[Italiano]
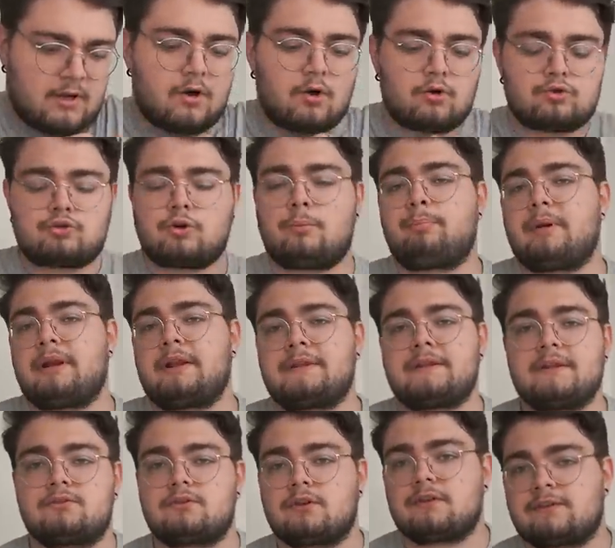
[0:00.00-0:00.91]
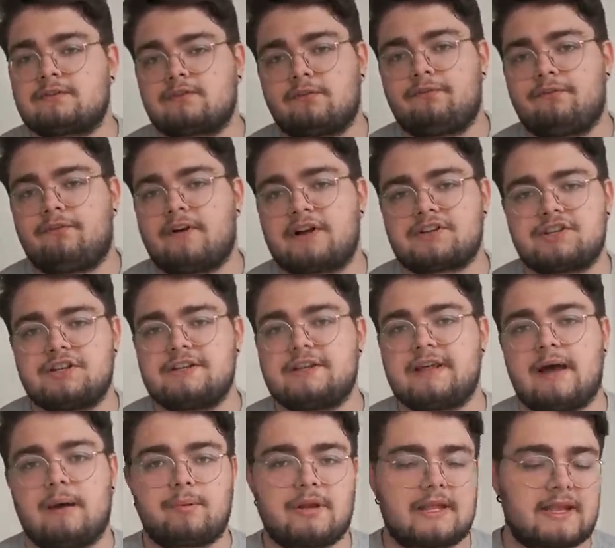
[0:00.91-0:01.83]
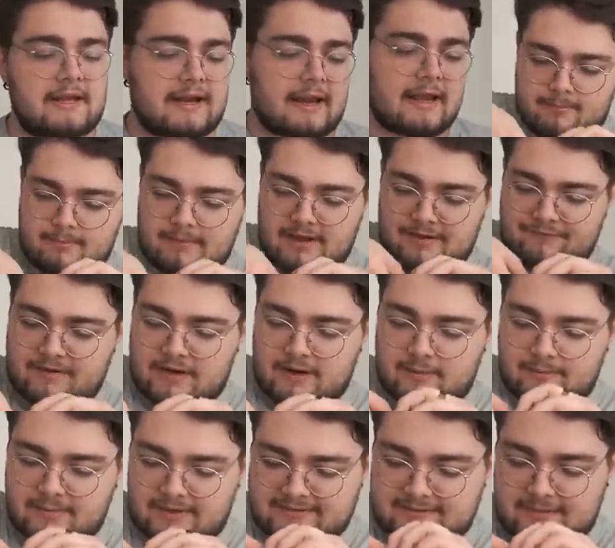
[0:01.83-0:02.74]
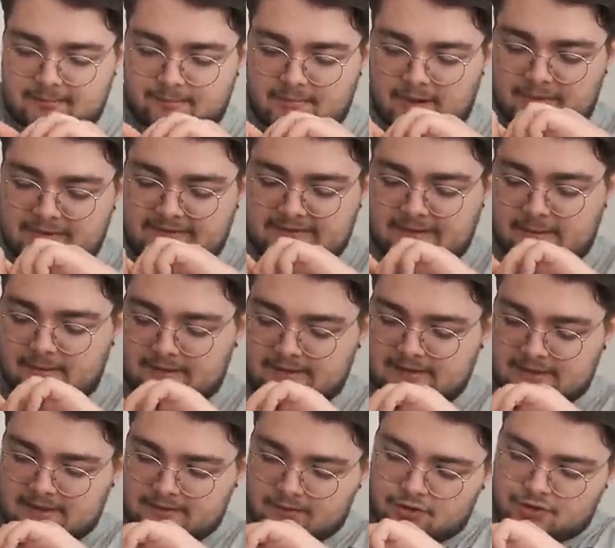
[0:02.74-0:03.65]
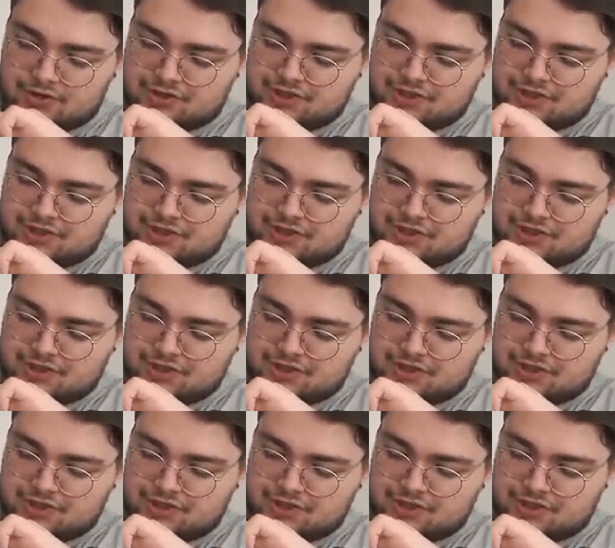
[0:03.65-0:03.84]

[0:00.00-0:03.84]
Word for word: Oh, t'ho appena detto che sono facili da aprire, ma, ma, ma mi stai prendendo in